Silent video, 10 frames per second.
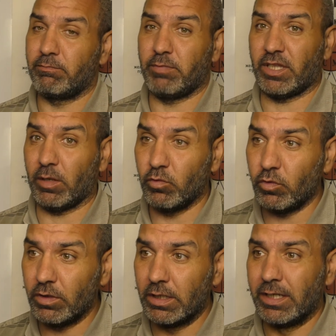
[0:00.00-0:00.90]

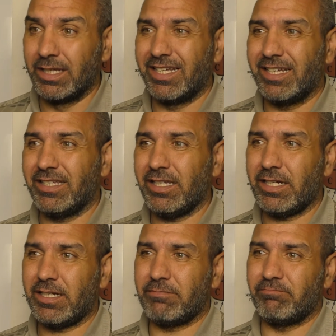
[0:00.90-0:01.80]
Потому
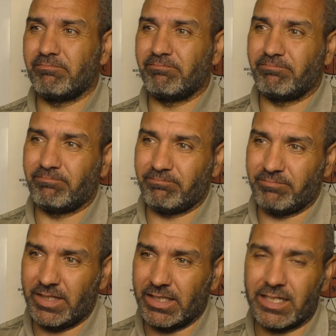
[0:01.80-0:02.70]
я
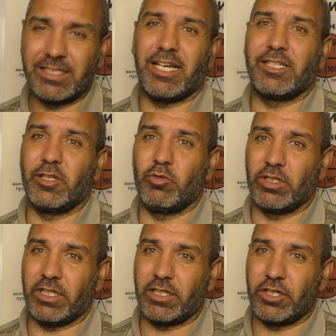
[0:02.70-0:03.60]
иногда даю
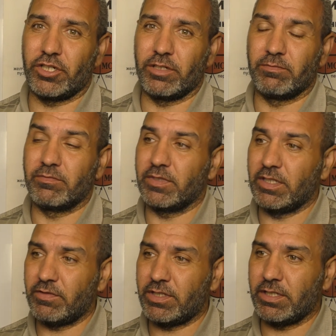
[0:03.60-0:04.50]
этот режим, не
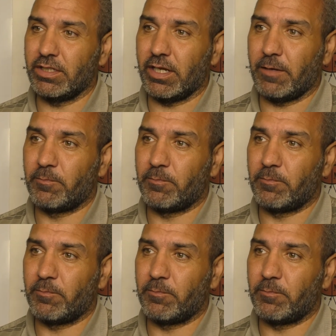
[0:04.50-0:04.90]
всегда.